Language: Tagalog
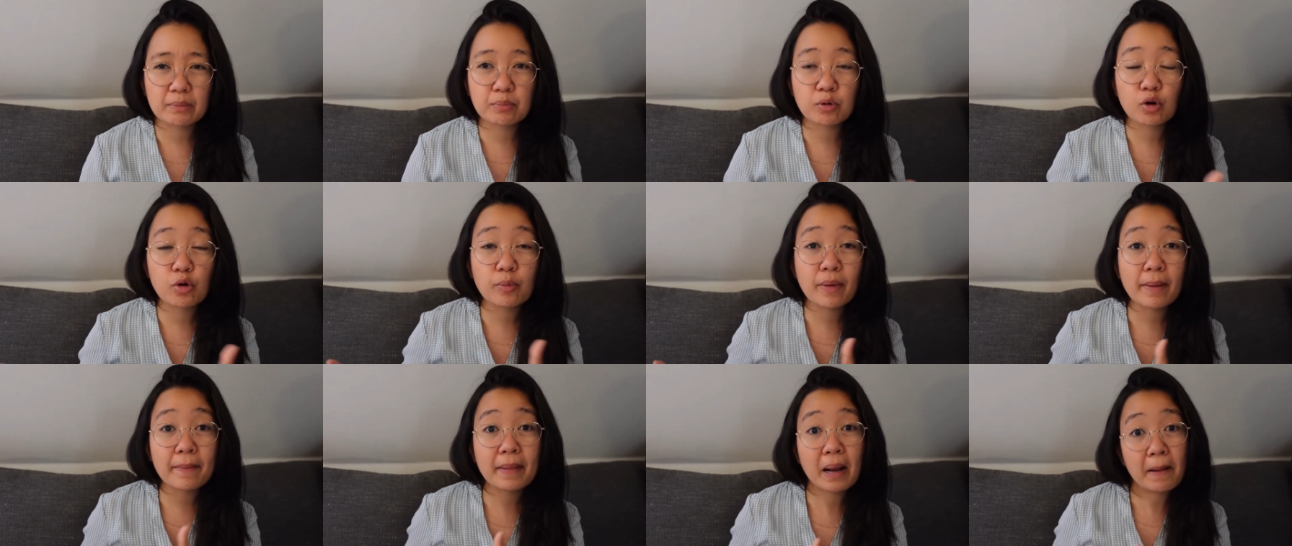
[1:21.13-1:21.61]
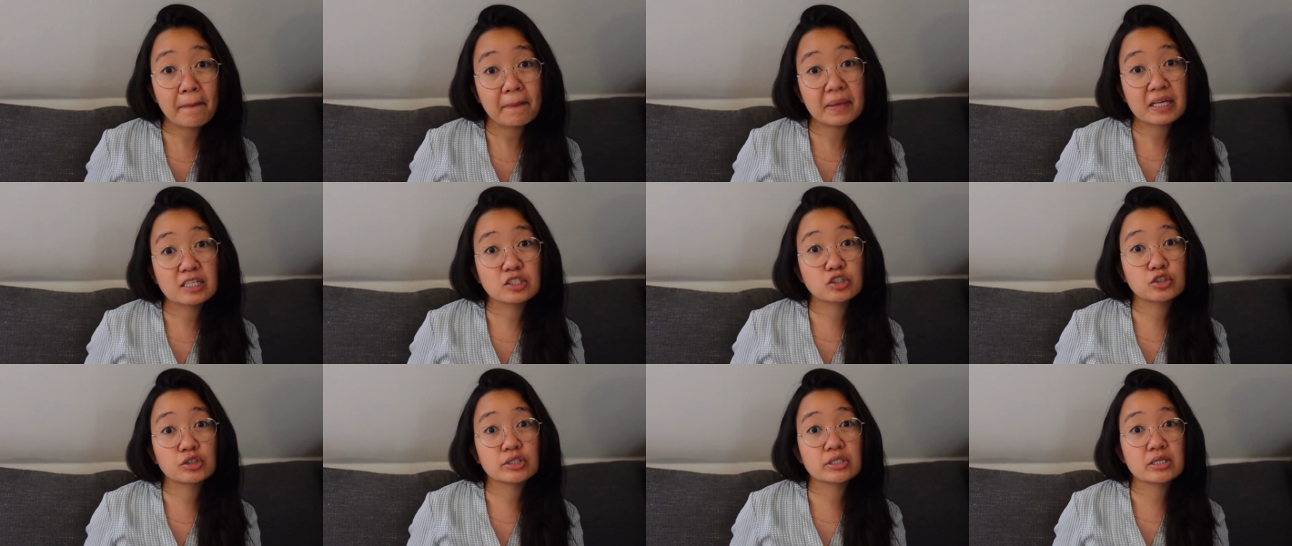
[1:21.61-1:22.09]
Pero may mga
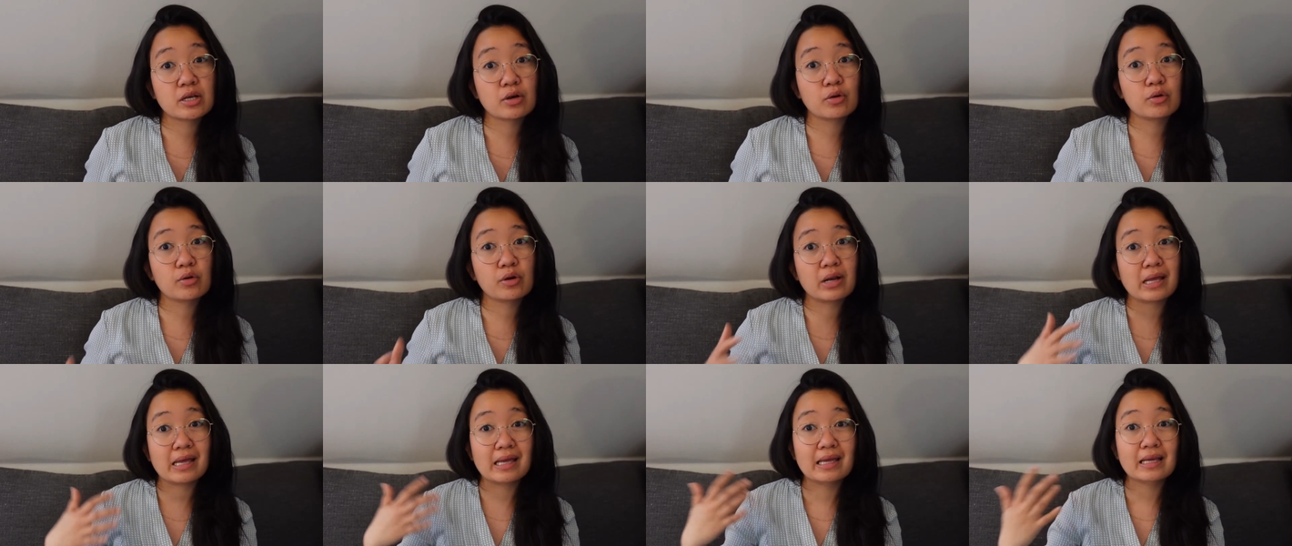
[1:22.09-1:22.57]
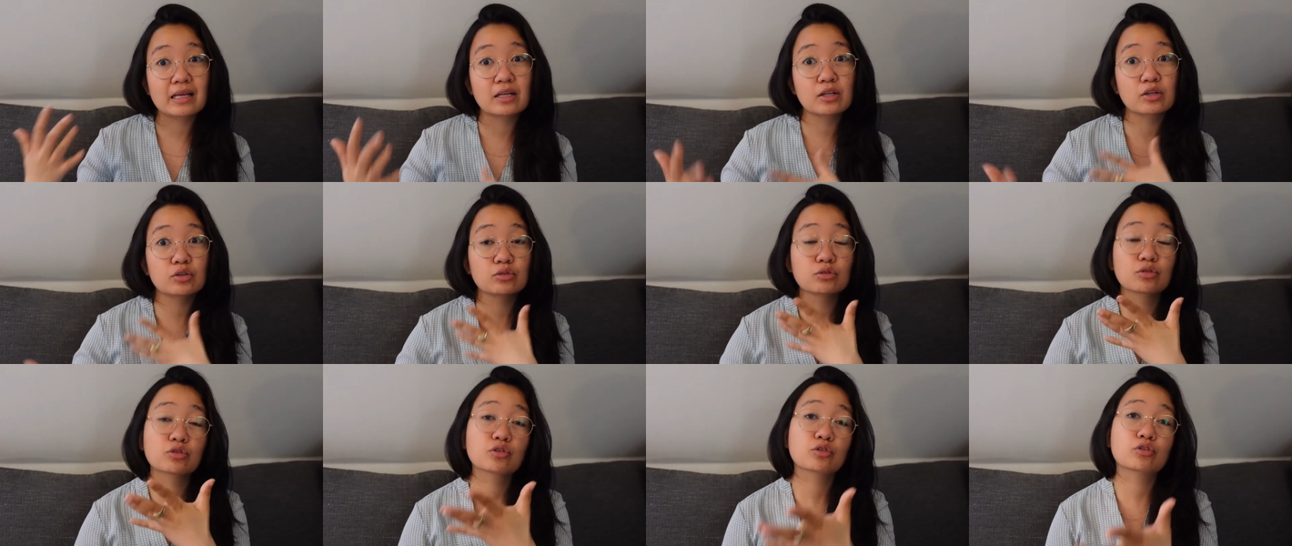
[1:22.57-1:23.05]
pictures ako na
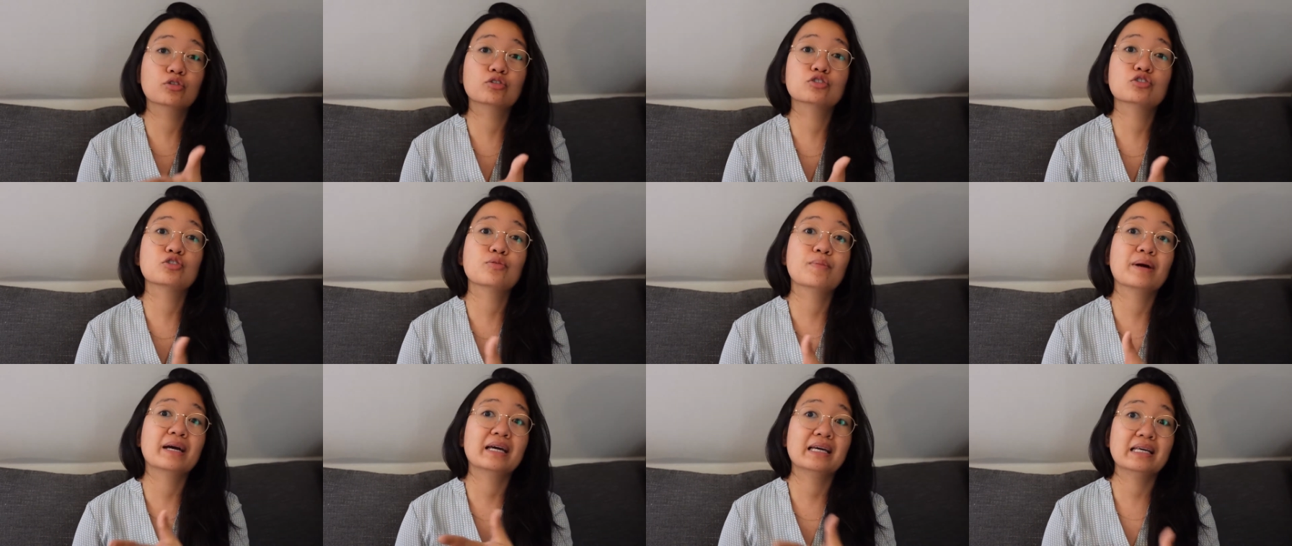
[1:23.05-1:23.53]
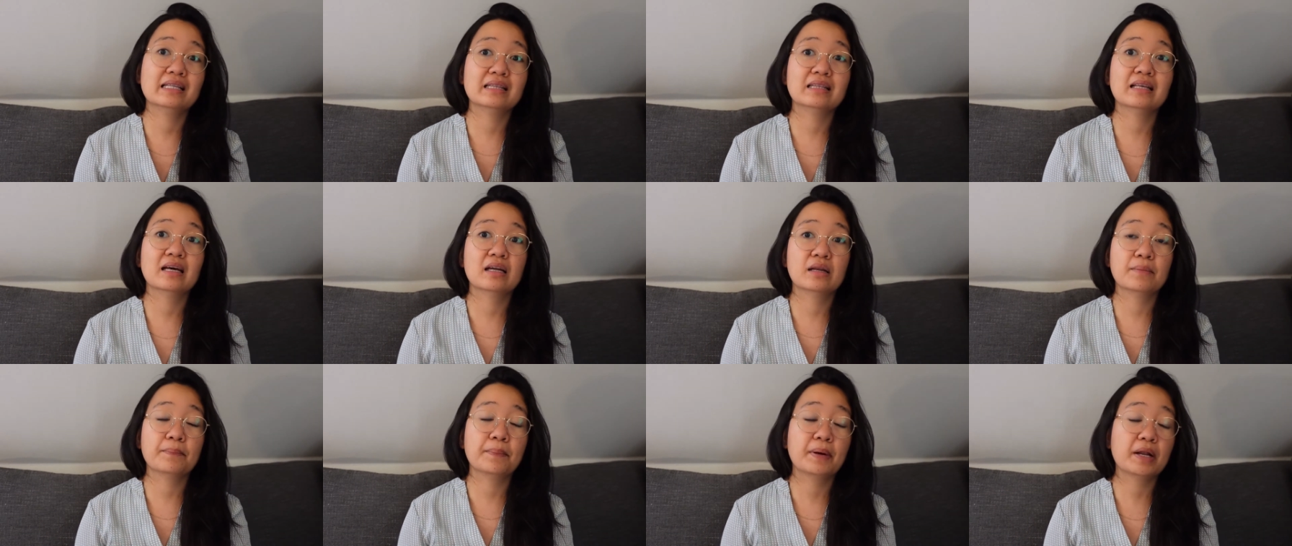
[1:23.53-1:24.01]
include ko so
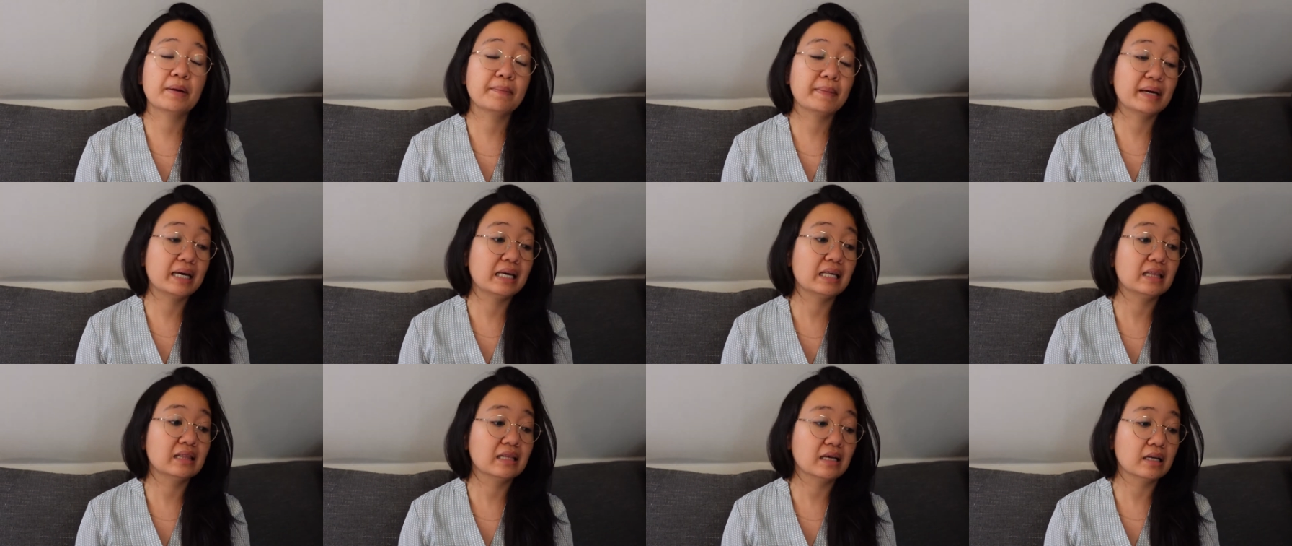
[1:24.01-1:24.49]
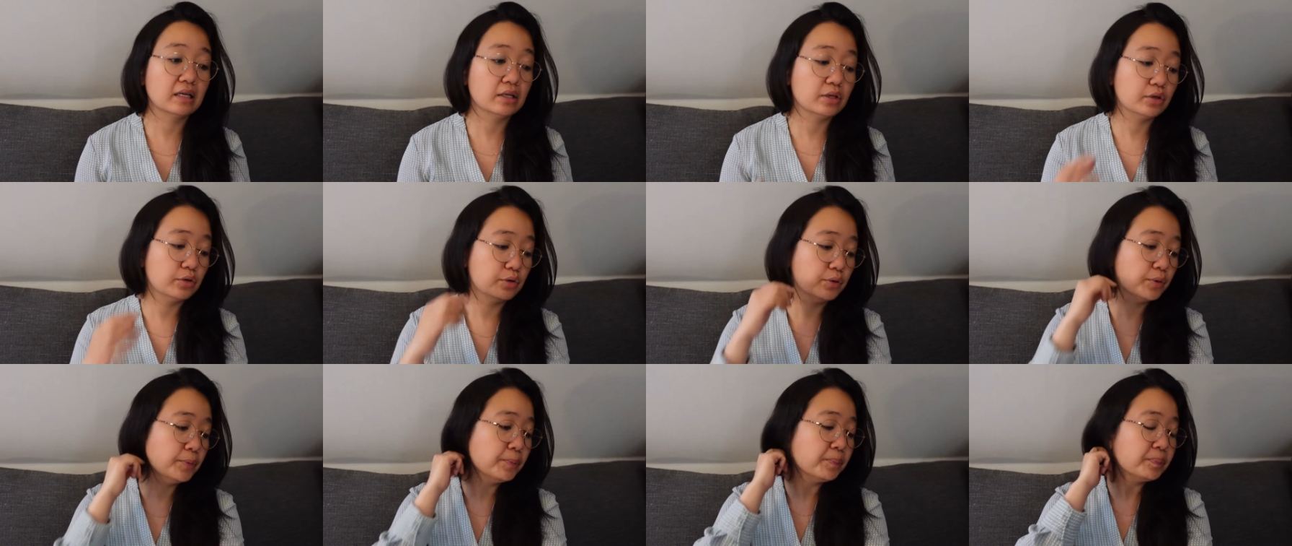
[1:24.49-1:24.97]
makita, para makita
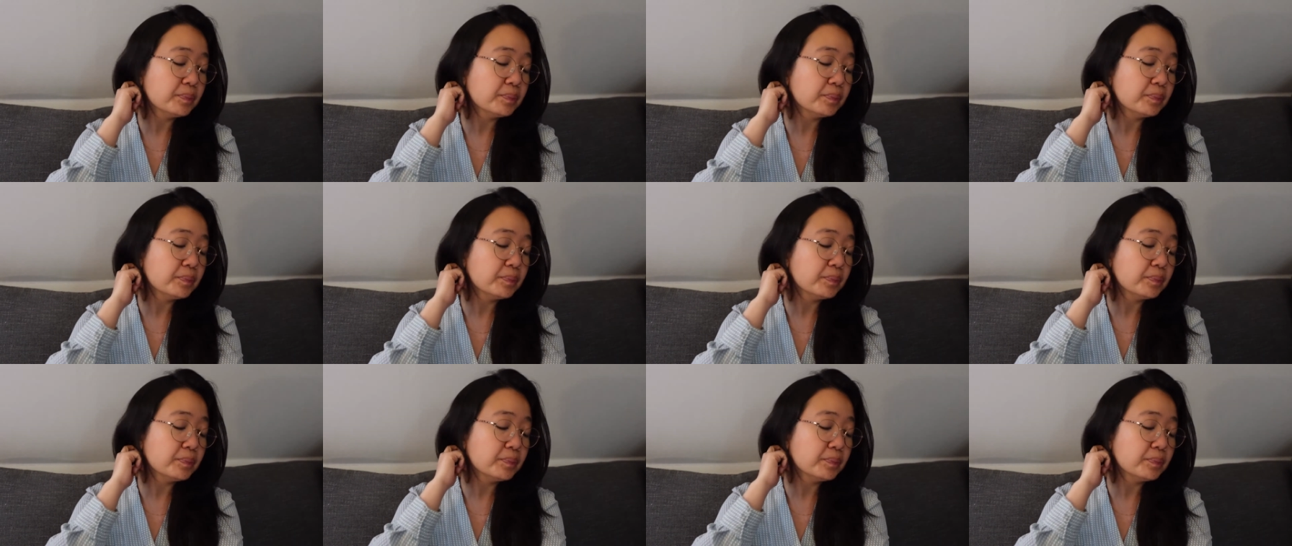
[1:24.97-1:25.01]
niyo